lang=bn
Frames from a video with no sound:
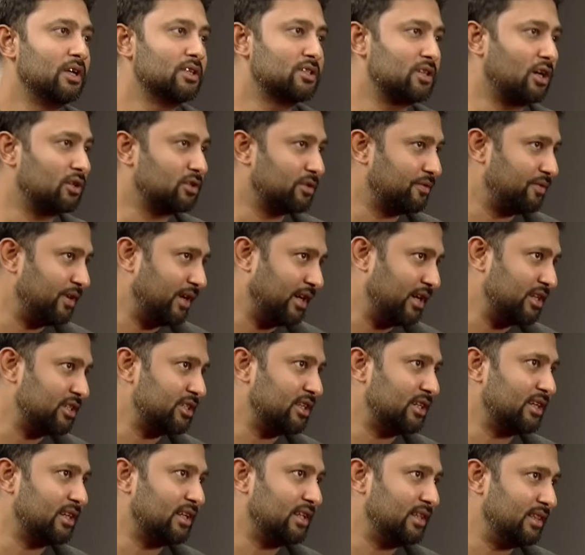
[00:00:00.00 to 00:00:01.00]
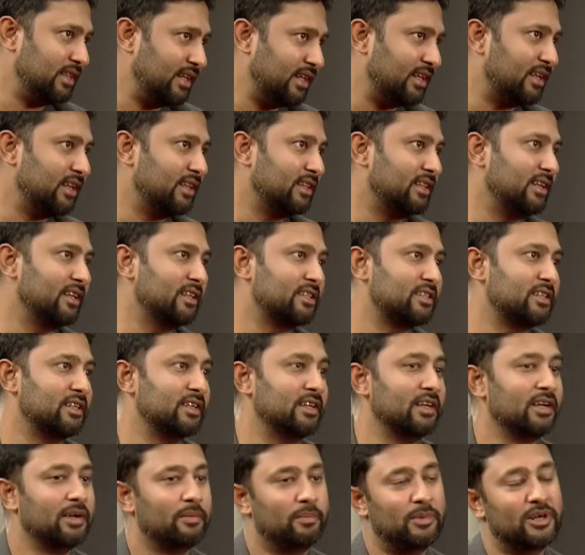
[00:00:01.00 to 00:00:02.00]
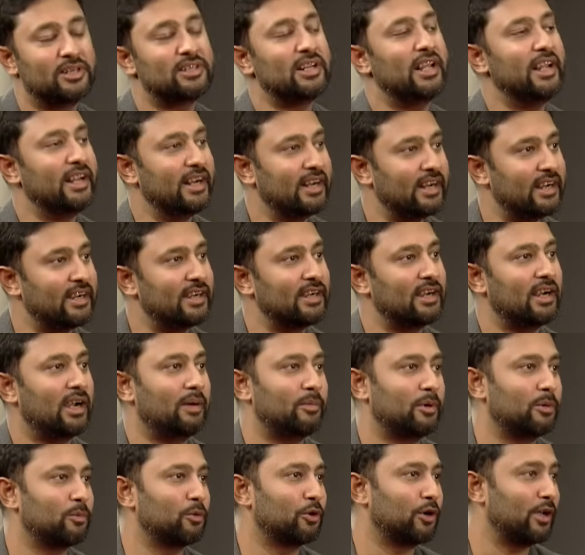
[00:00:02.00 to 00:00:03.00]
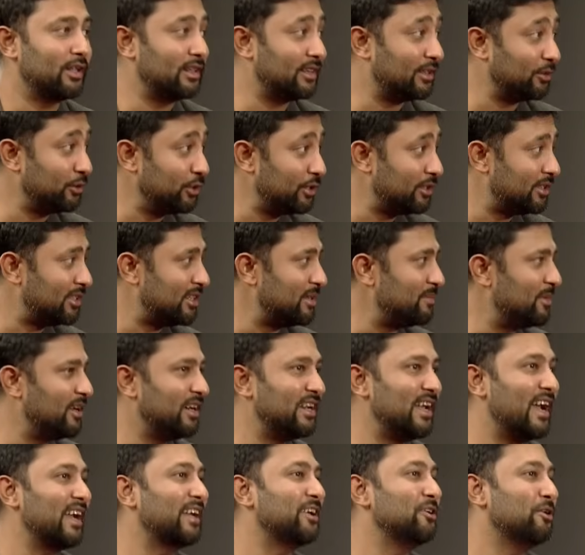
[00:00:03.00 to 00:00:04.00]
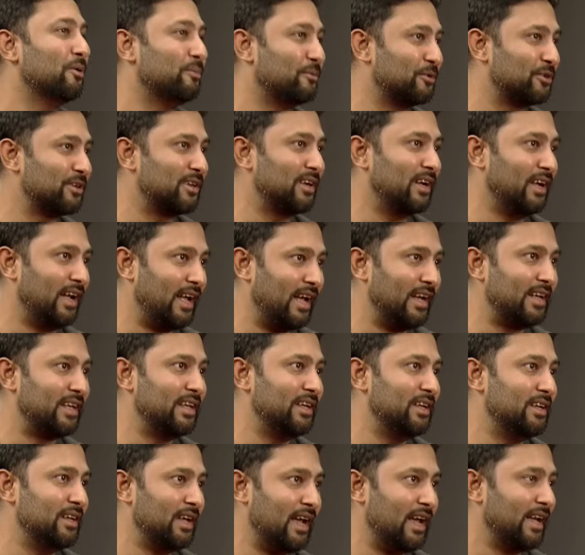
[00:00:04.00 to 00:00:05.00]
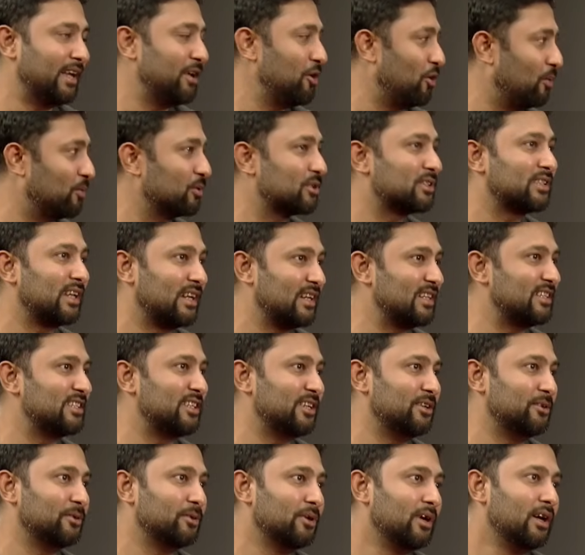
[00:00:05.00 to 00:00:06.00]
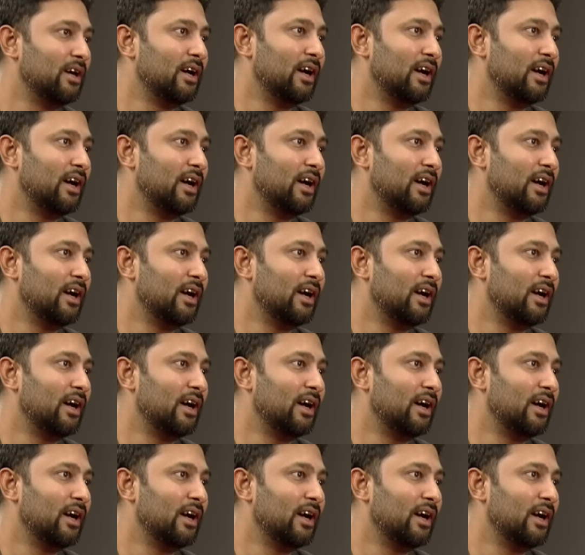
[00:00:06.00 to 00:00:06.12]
সাউথ আফ্রিকায় সেটা দেখিয়ে দিয়েছে বাট ইংল্যান্ড আমার মনে হয় দুই টিমেরই একই একই একই অবস্থানে ছিল